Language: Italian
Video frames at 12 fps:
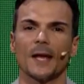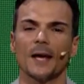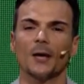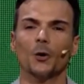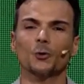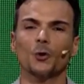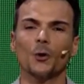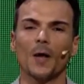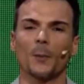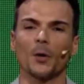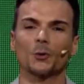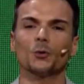
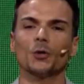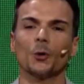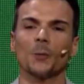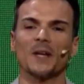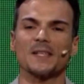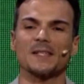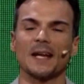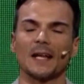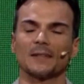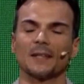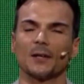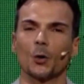Ricontrolliamo ora tutti i numeri
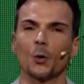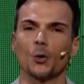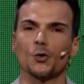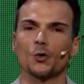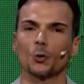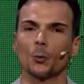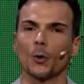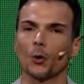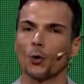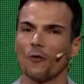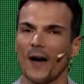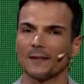estratti del concorso numero
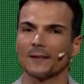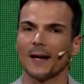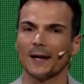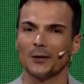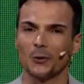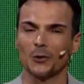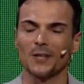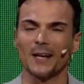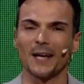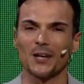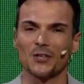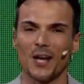90 in ordine
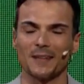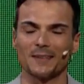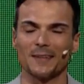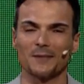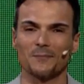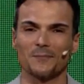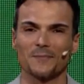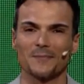crescente.